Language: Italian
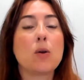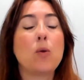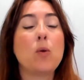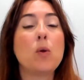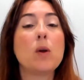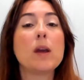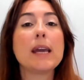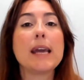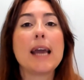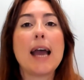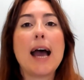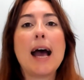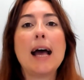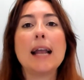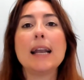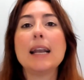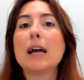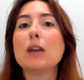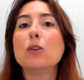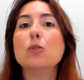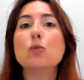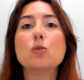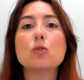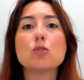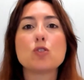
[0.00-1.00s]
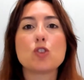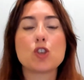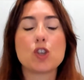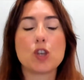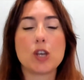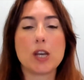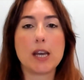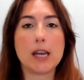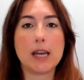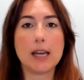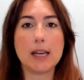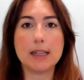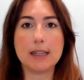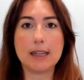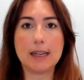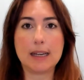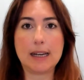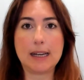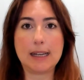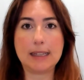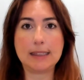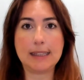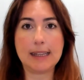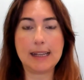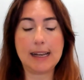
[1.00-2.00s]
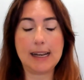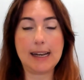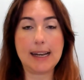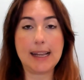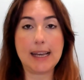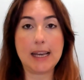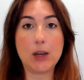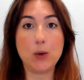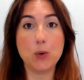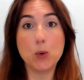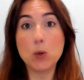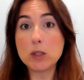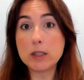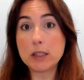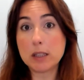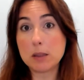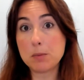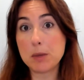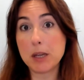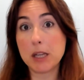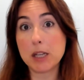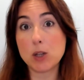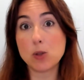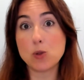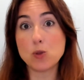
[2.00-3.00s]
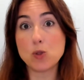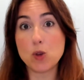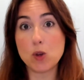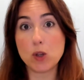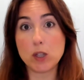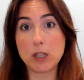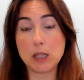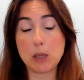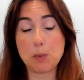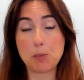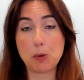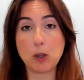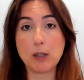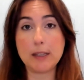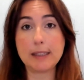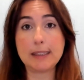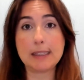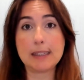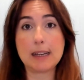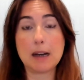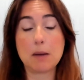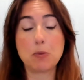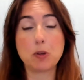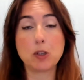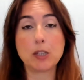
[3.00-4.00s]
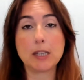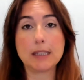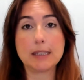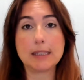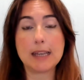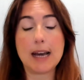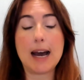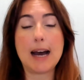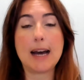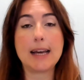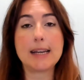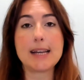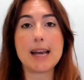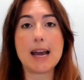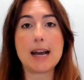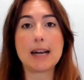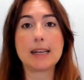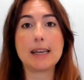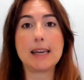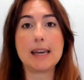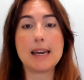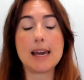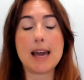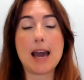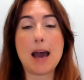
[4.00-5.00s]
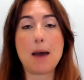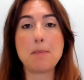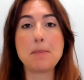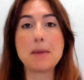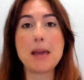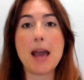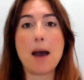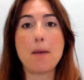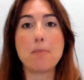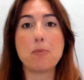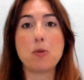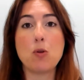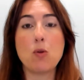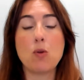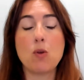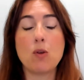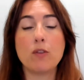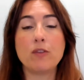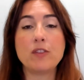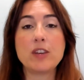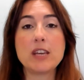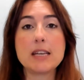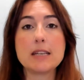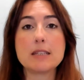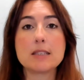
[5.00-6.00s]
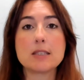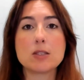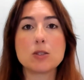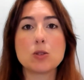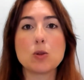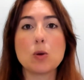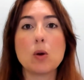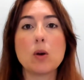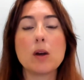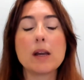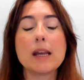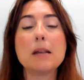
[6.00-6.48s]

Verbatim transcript: Qui alla luce eh, delle ultime riunioni di politica monetaria che abbiamo visto,